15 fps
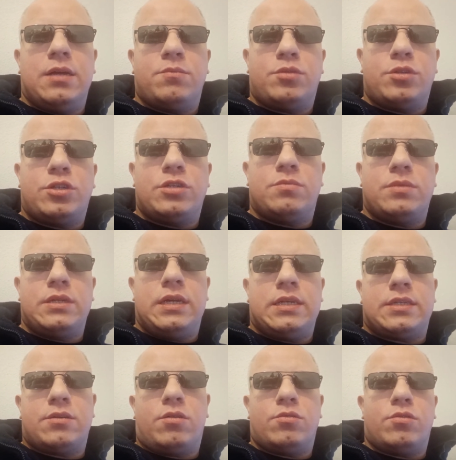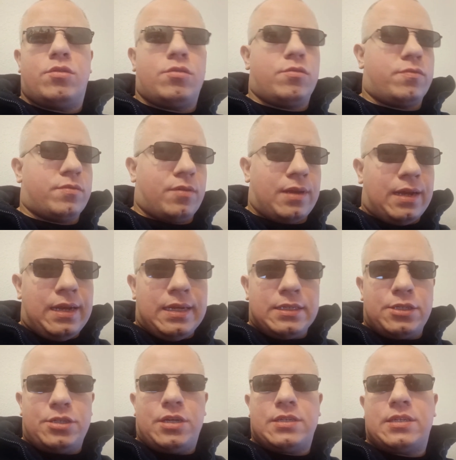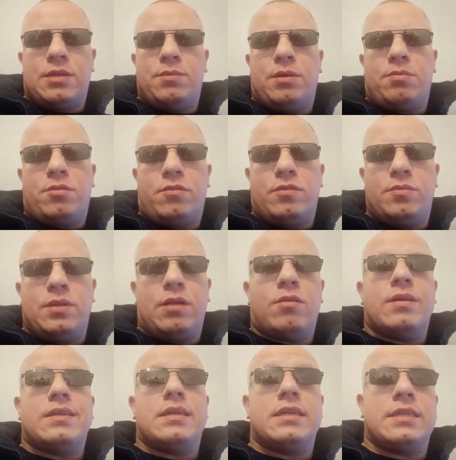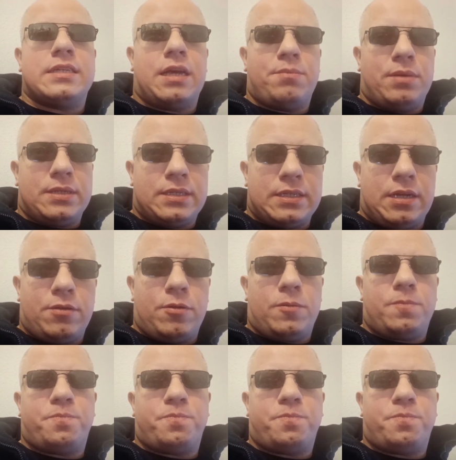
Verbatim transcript: przy czym nie jest ono równolegle z ciastem jabłkowym, tylko jest zamiast niego.